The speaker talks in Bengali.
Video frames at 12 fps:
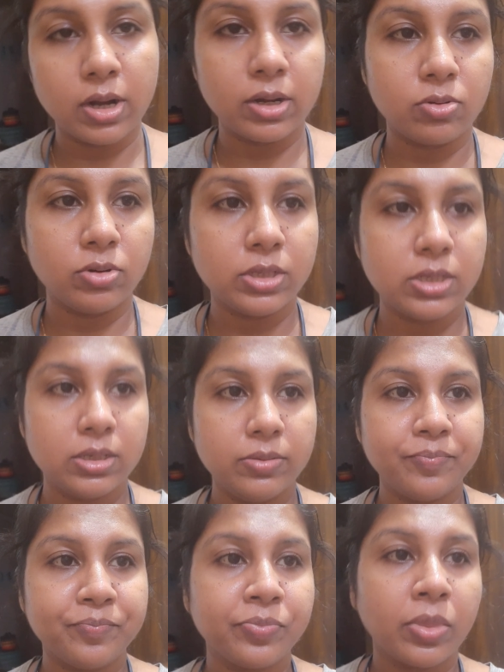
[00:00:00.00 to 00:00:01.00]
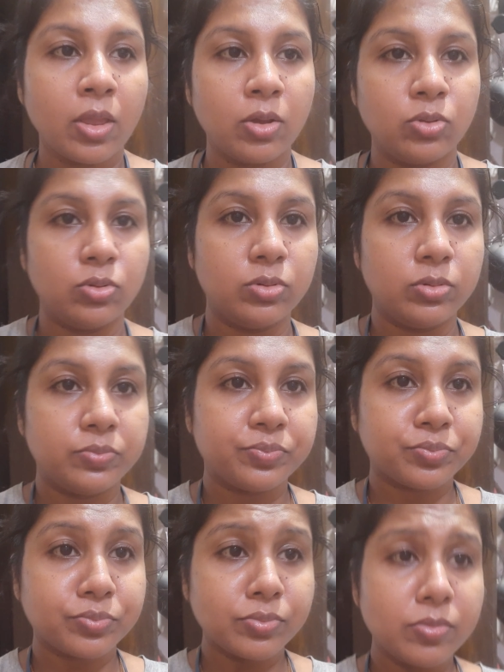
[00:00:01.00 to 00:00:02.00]
অর্ডার করেছি তো
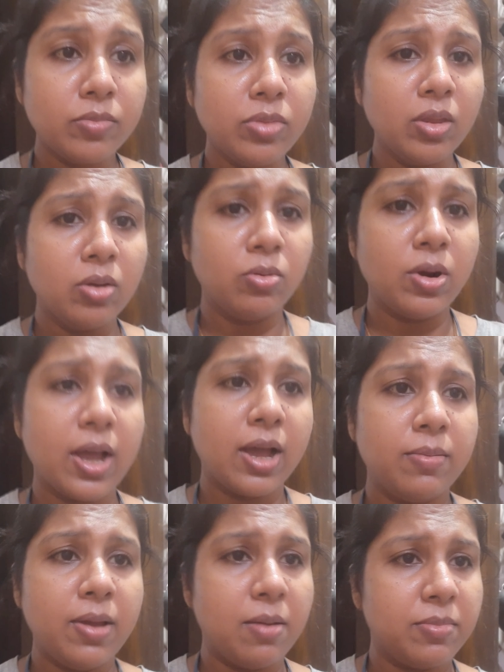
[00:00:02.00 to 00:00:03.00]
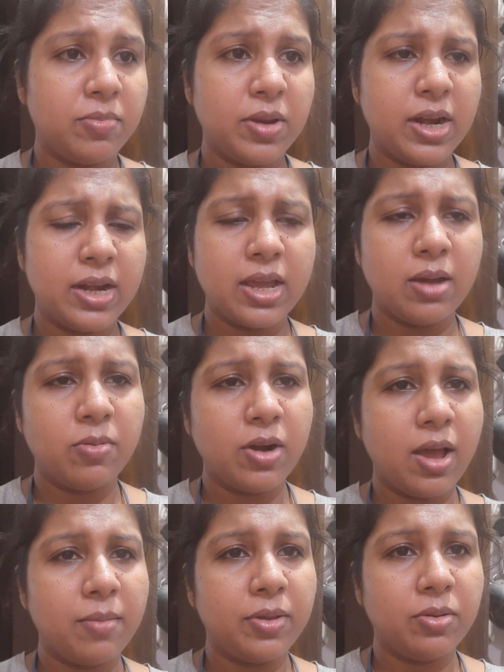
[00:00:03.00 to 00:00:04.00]
ওরা খাবে আমি বিরিয়ানি খাবো
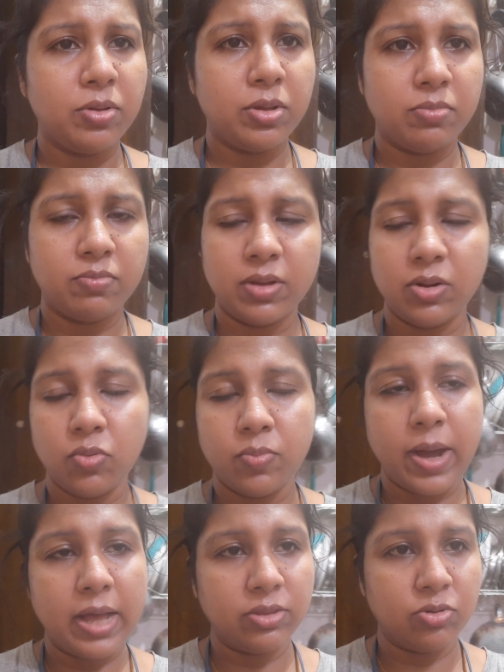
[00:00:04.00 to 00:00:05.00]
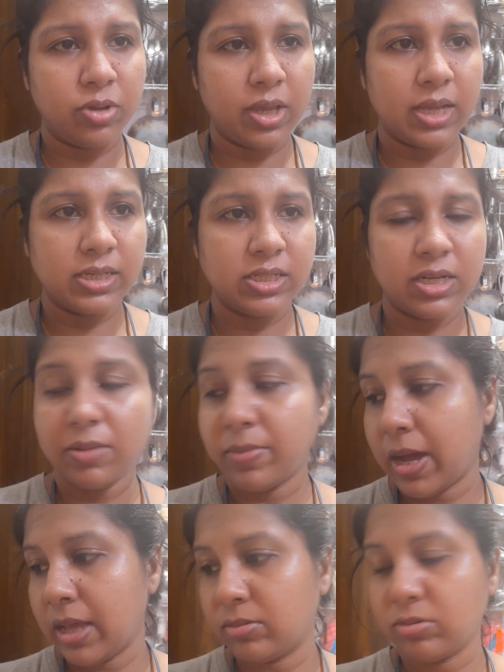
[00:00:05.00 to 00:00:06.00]
না আমি ওই একটু ভাত রয়ে গেছে সেই
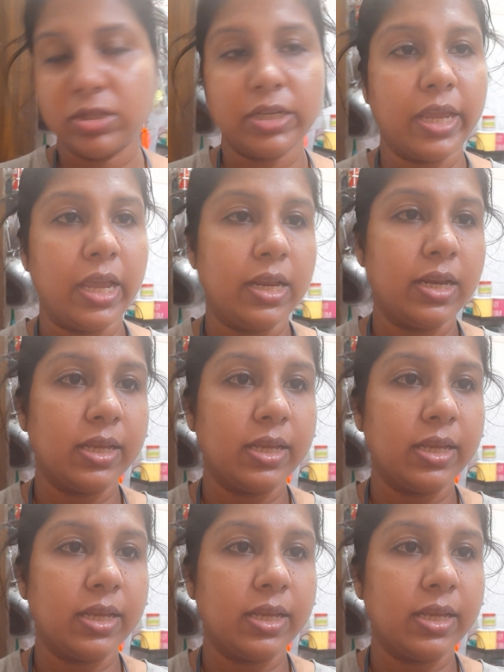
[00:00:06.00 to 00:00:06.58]
ভাত হচ্ছে খেয়ে